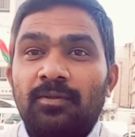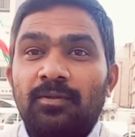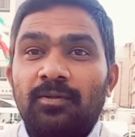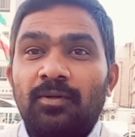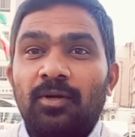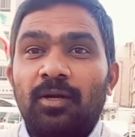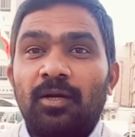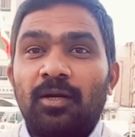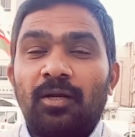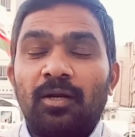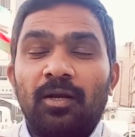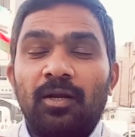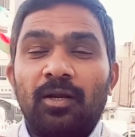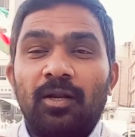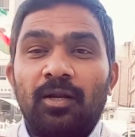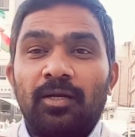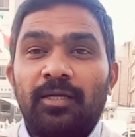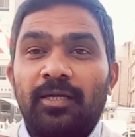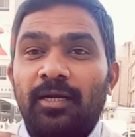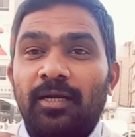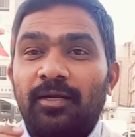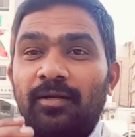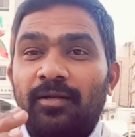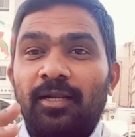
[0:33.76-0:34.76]
రోడ్లలో
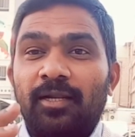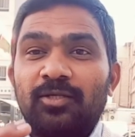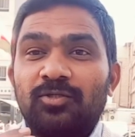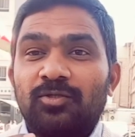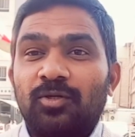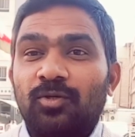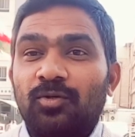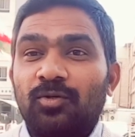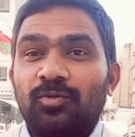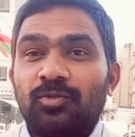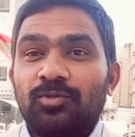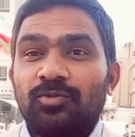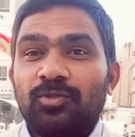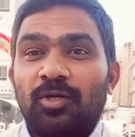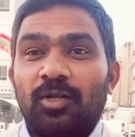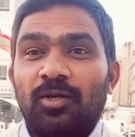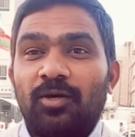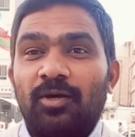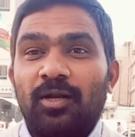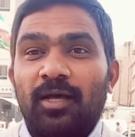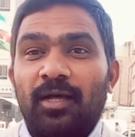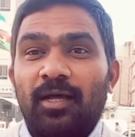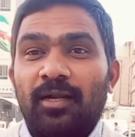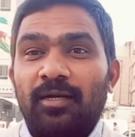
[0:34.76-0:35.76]
టెంట్లు వేసుకొని
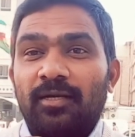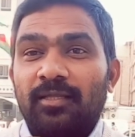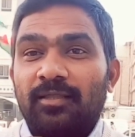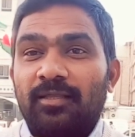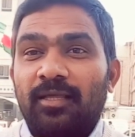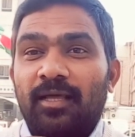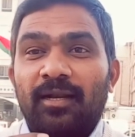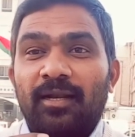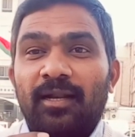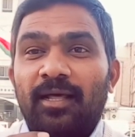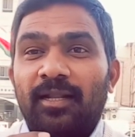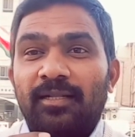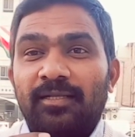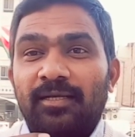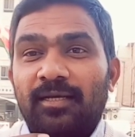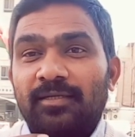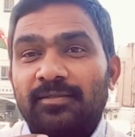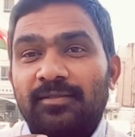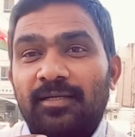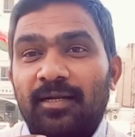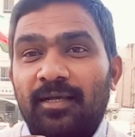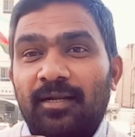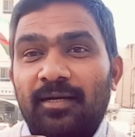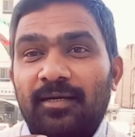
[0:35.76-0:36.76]
కూర్చొని అంట ధర్నాలు
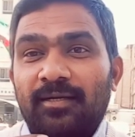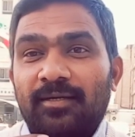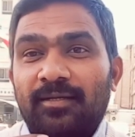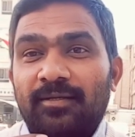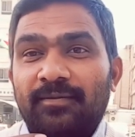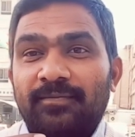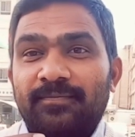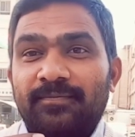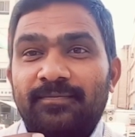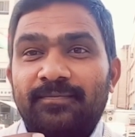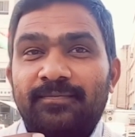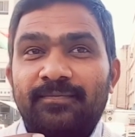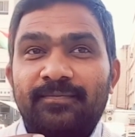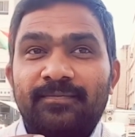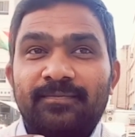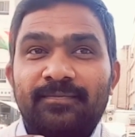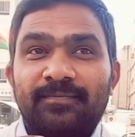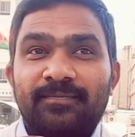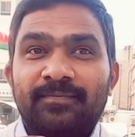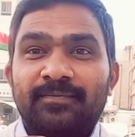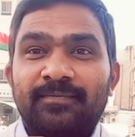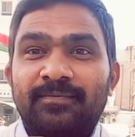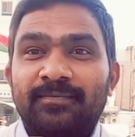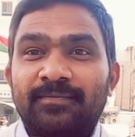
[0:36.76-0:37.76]
చేస్తున్నారంట
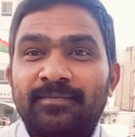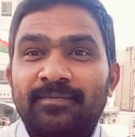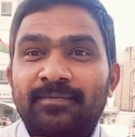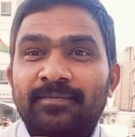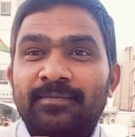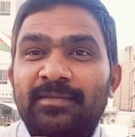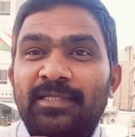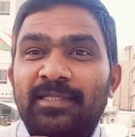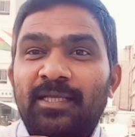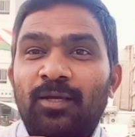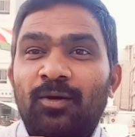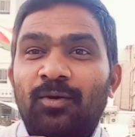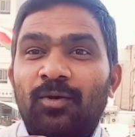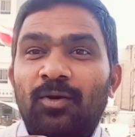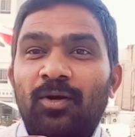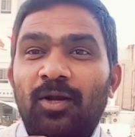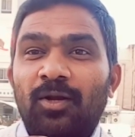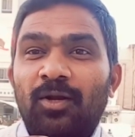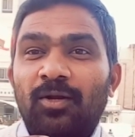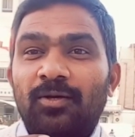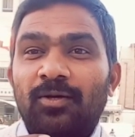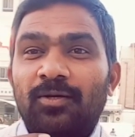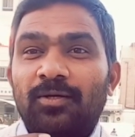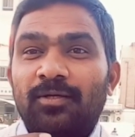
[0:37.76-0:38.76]

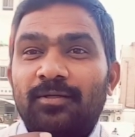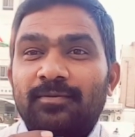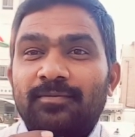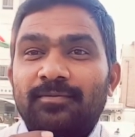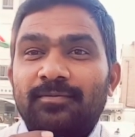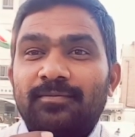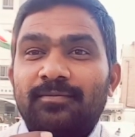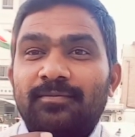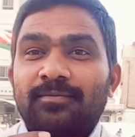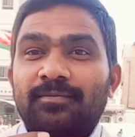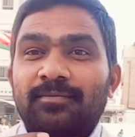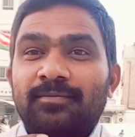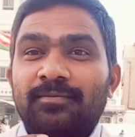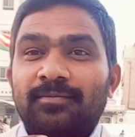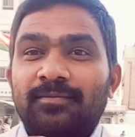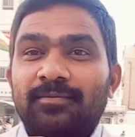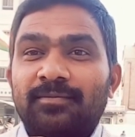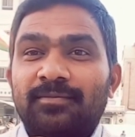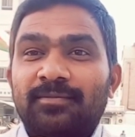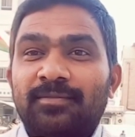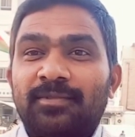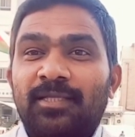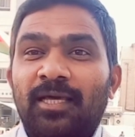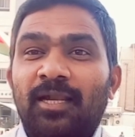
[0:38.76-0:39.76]
ఎవరోళ్ళు
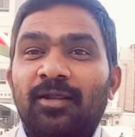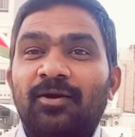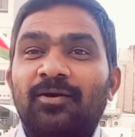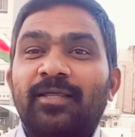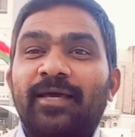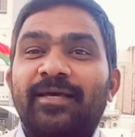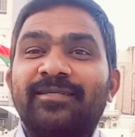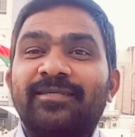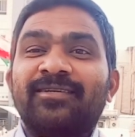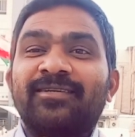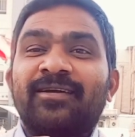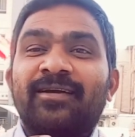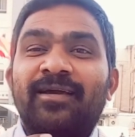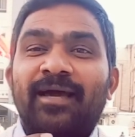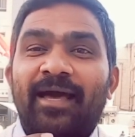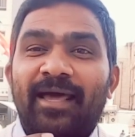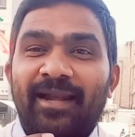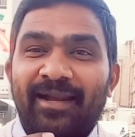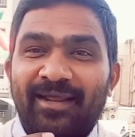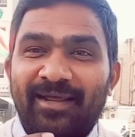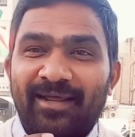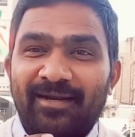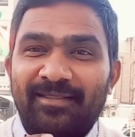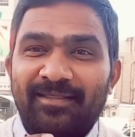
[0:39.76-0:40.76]
తెలుగుదేశం
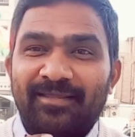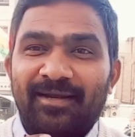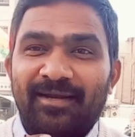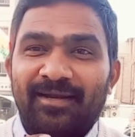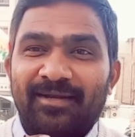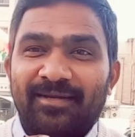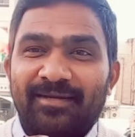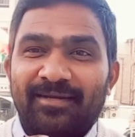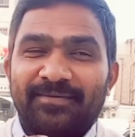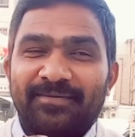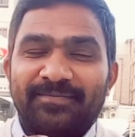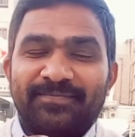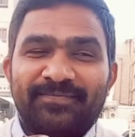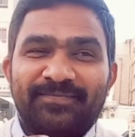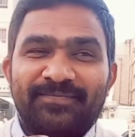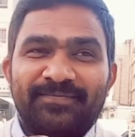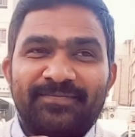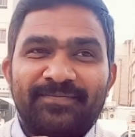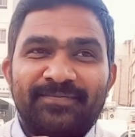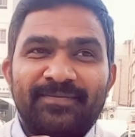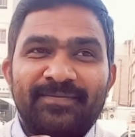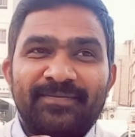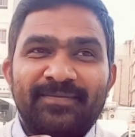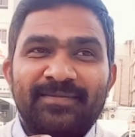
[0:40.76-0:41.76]
కార్యకర్తలంట
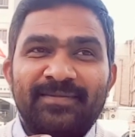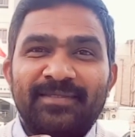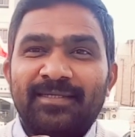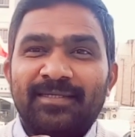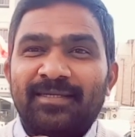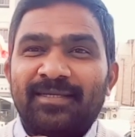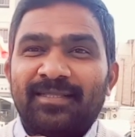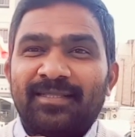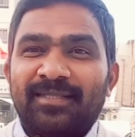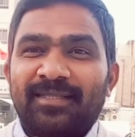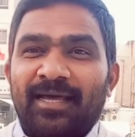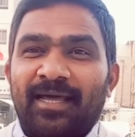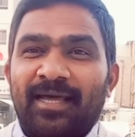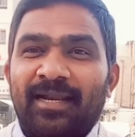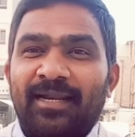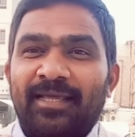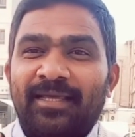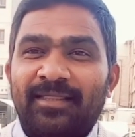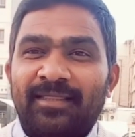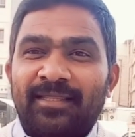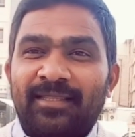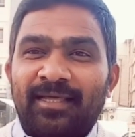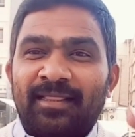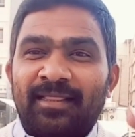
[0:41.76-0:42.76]
దాన్ని
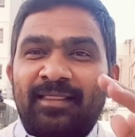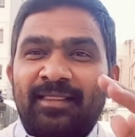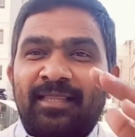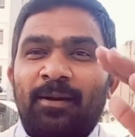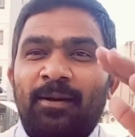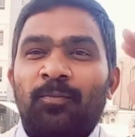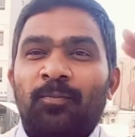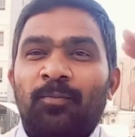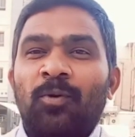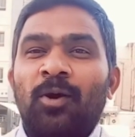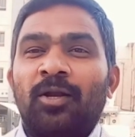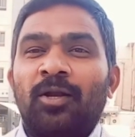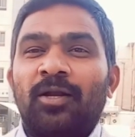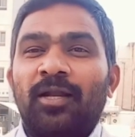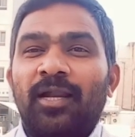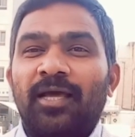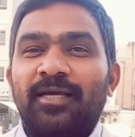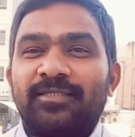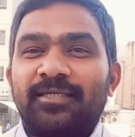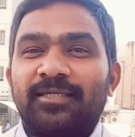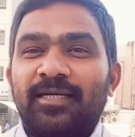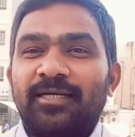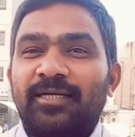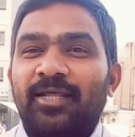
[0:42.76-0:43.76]
ఇంతెంత బోర్డులు
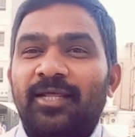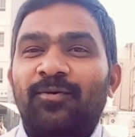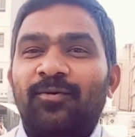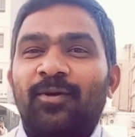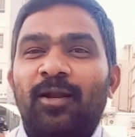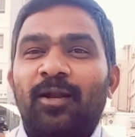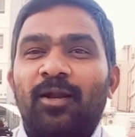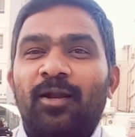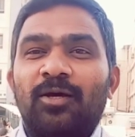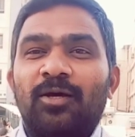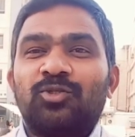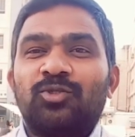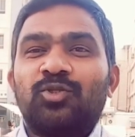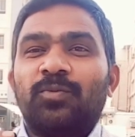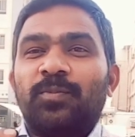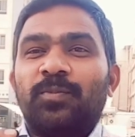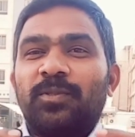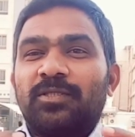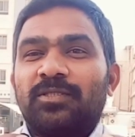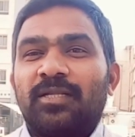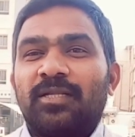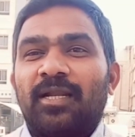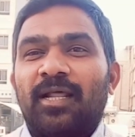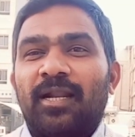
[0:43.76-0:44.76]
వేసి టీవీల్లో
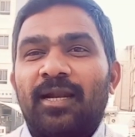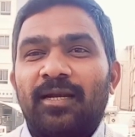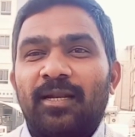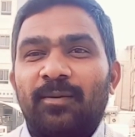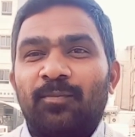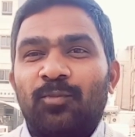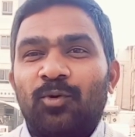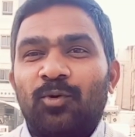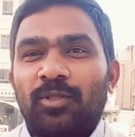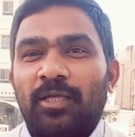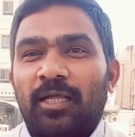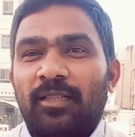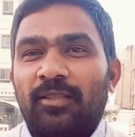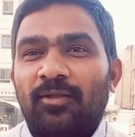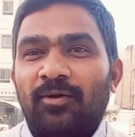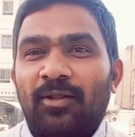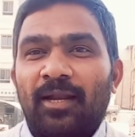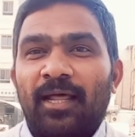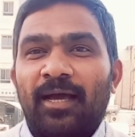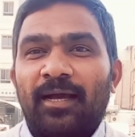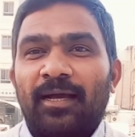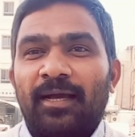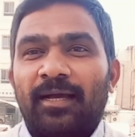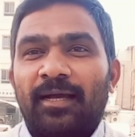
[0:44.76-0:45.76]
చూపిస్తున్నారంట
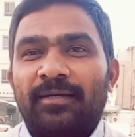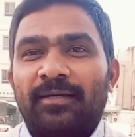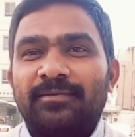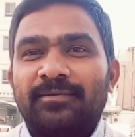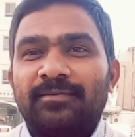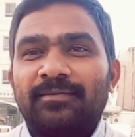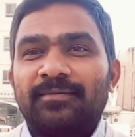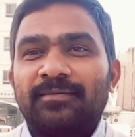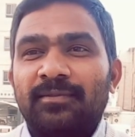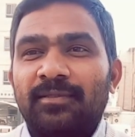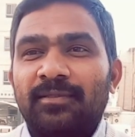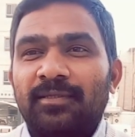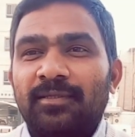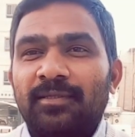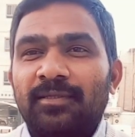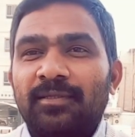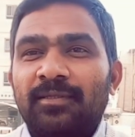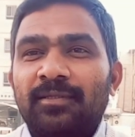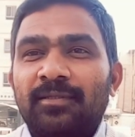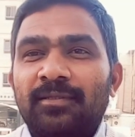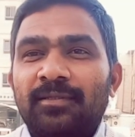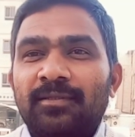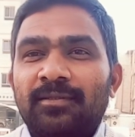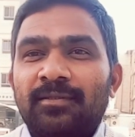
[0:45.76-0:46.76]
భూతార్థం లాగా
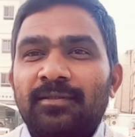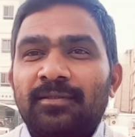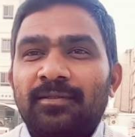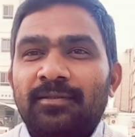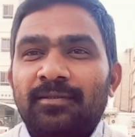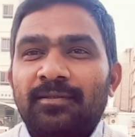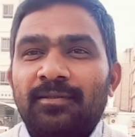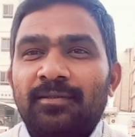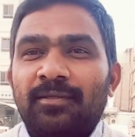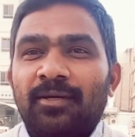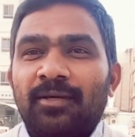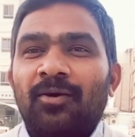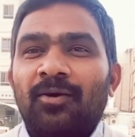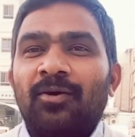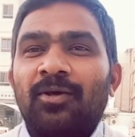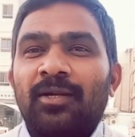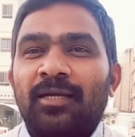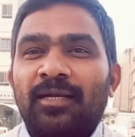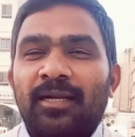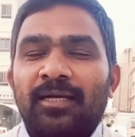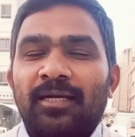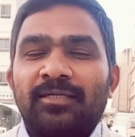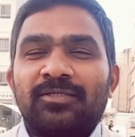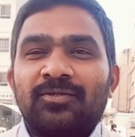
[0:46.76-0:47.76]

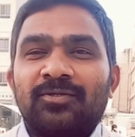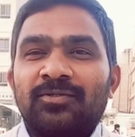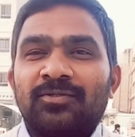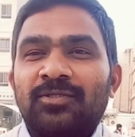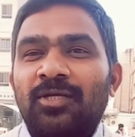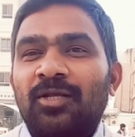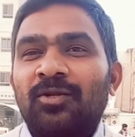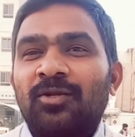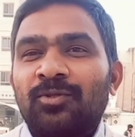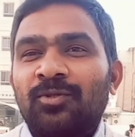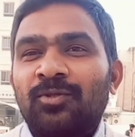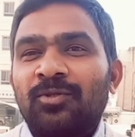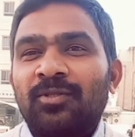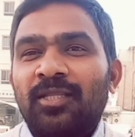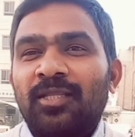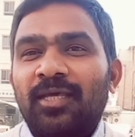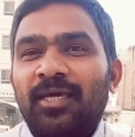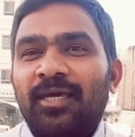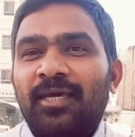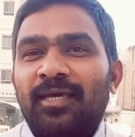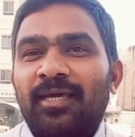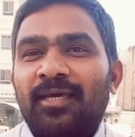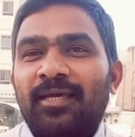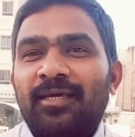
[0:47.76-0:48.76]
ఎవరికి నష్టం జరుగుతుంది